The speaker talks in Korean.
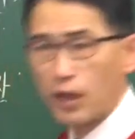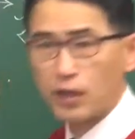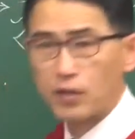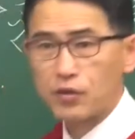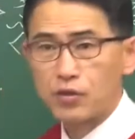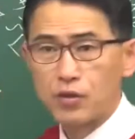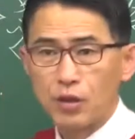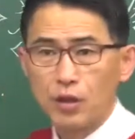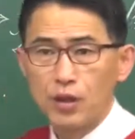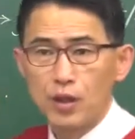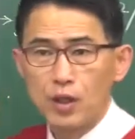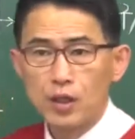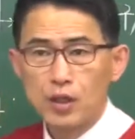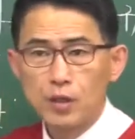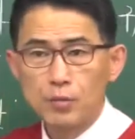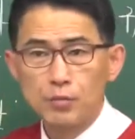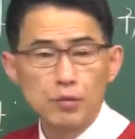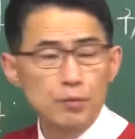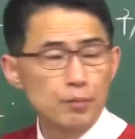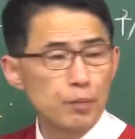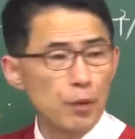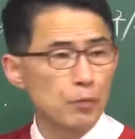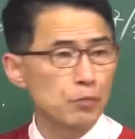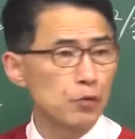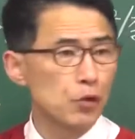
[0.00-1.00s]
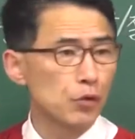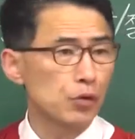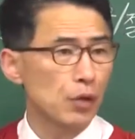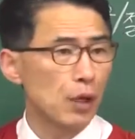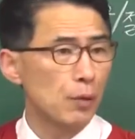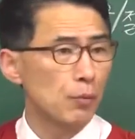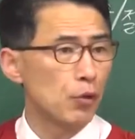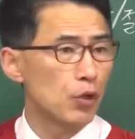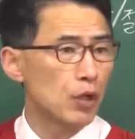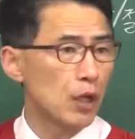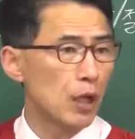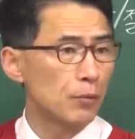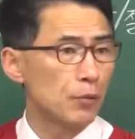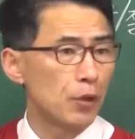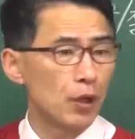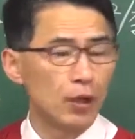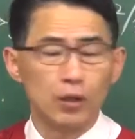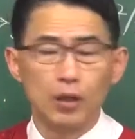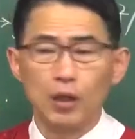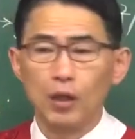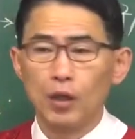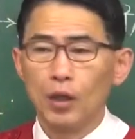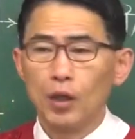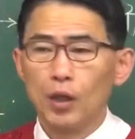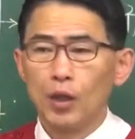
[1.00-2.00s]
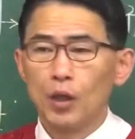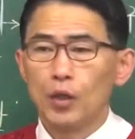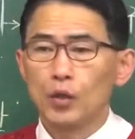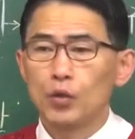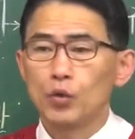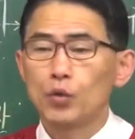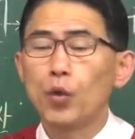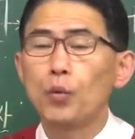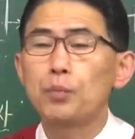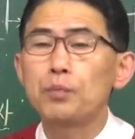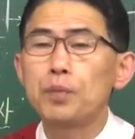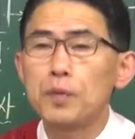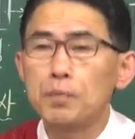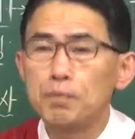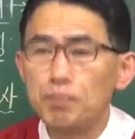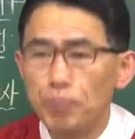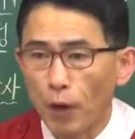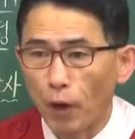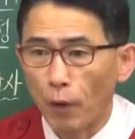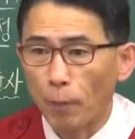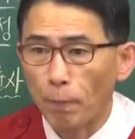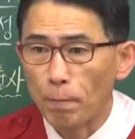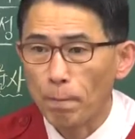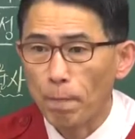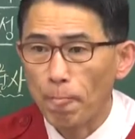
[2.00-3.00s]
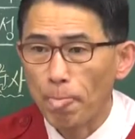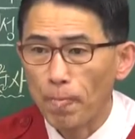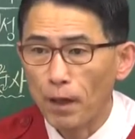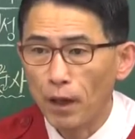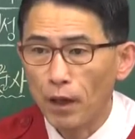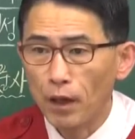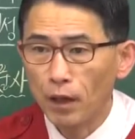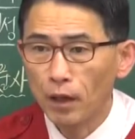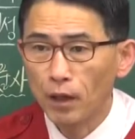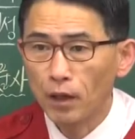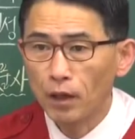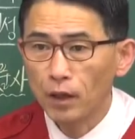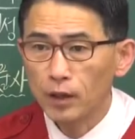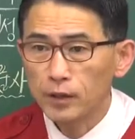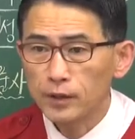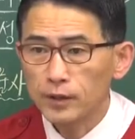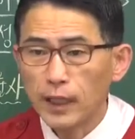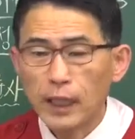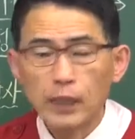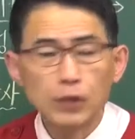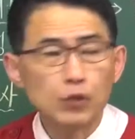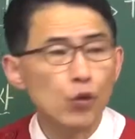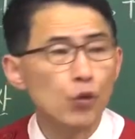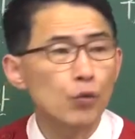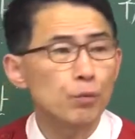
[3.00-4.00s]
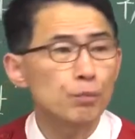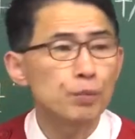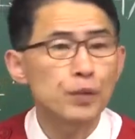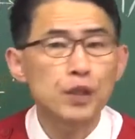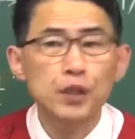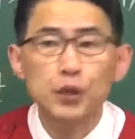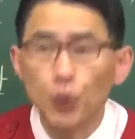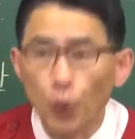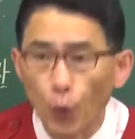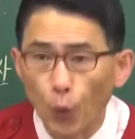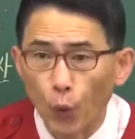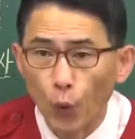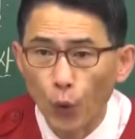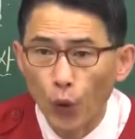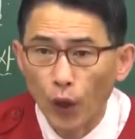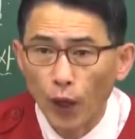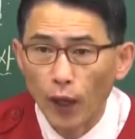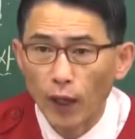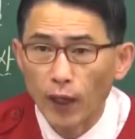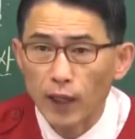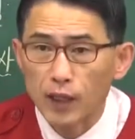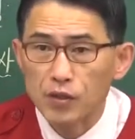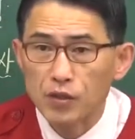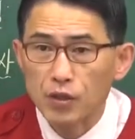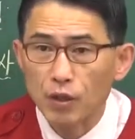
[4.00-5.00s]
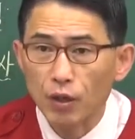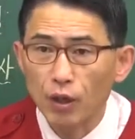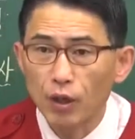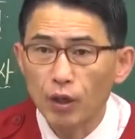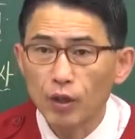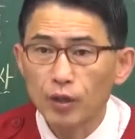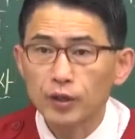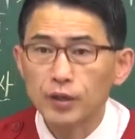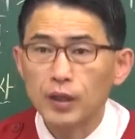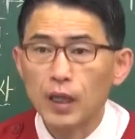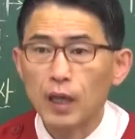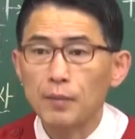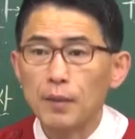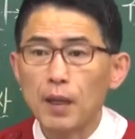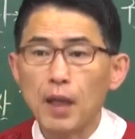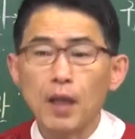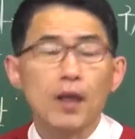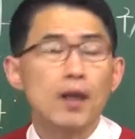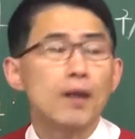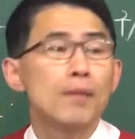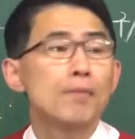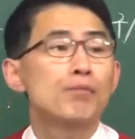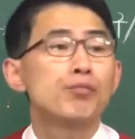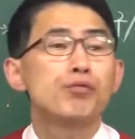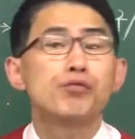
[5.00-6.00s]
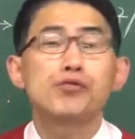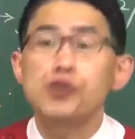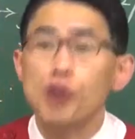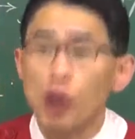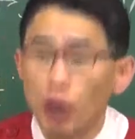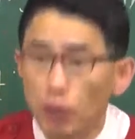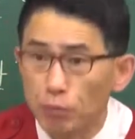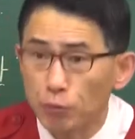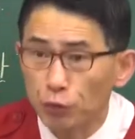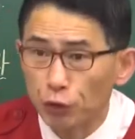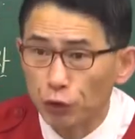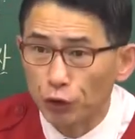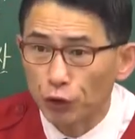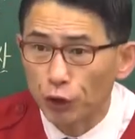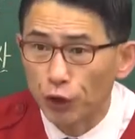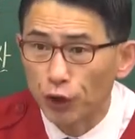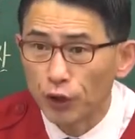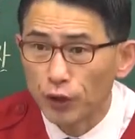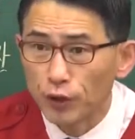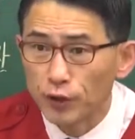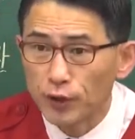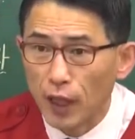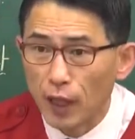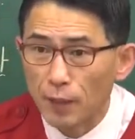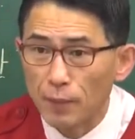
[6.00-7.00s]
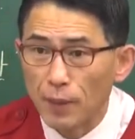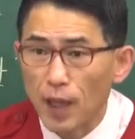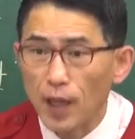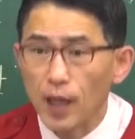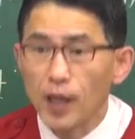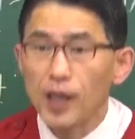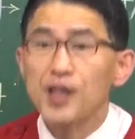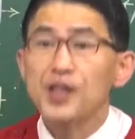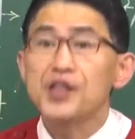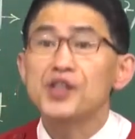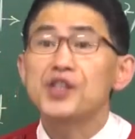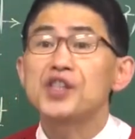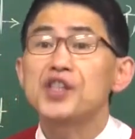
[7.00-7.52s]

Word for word: 알았죠? 이 문법 요소가 뭐냐면 높임법 어? 사동 피동 알았죠? 그 다음에 부정문 그 다음에